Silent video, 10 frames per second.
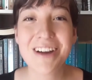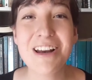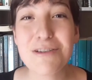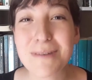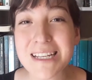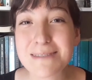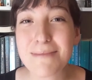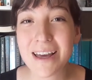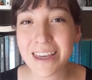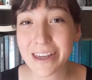que lo más
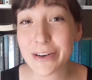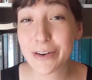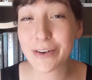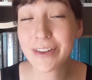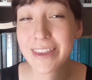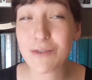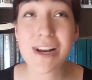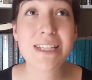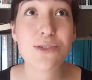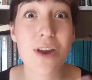mágico de una
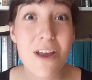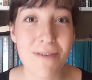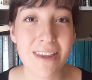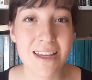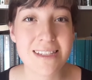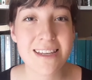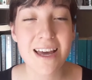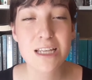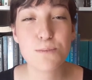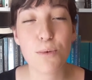historia de
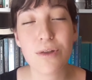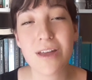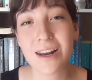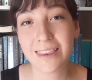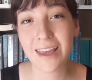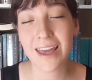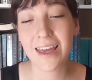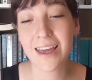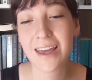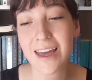fantasía es poderte
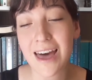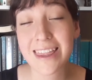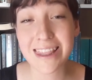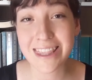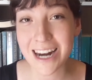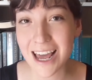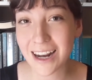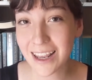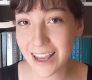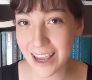
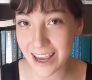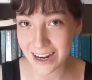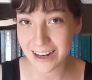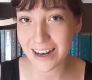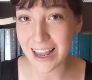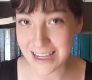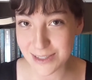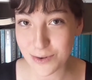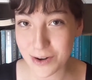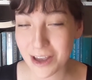adentrar en la
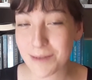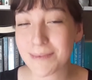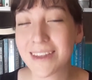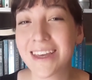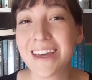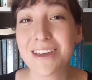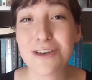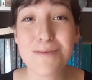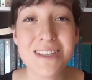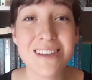historia.
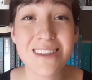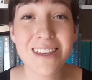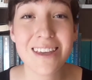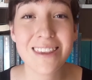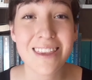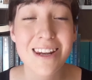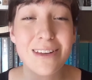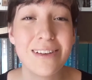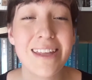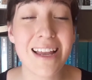Yo me sentí
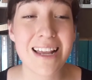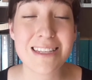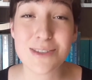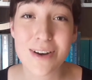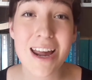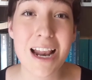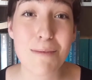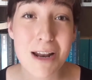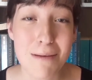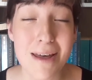dentro de la historia de la
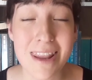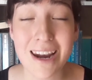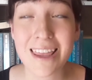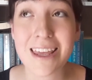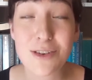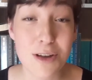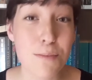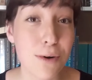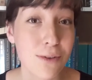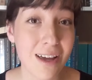malamandra, dentro de
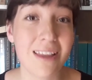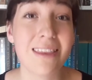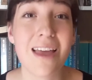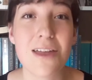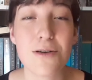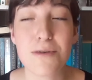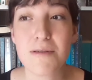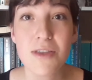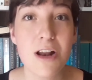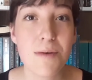Puerto Encantado,
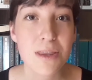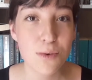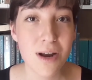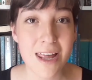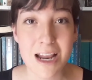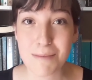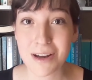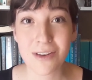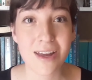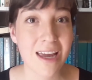viviendo la aventura de la
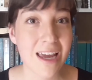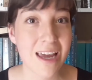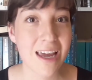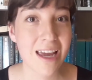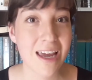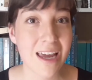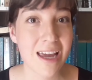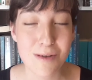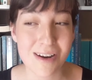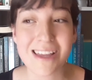mano de Herbie y
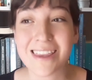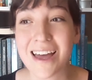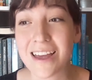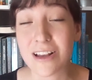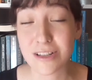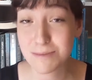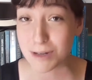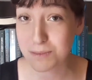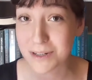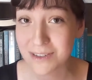Violeta y los
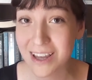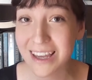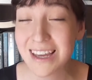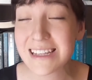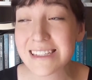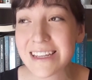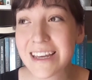demás personajes.